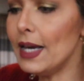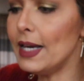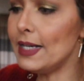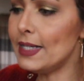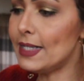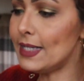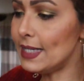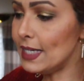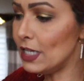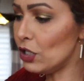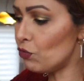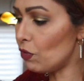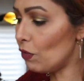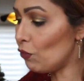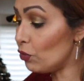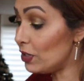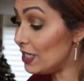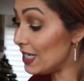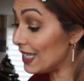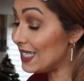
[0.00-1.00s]
Et ici, je vais
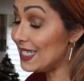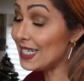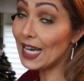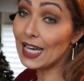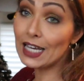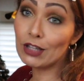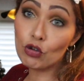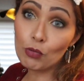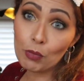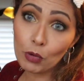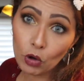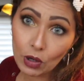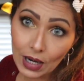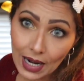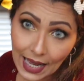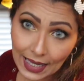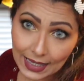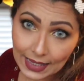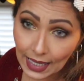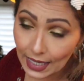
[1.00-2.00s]
vous dire directement
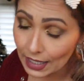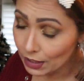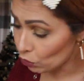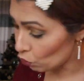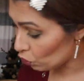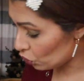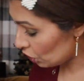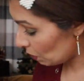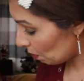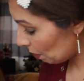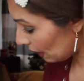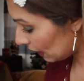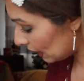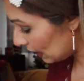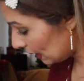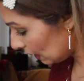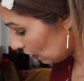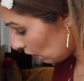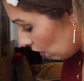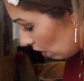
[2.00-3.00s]
la taille que j'ai
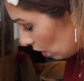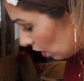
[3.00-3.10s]
pris.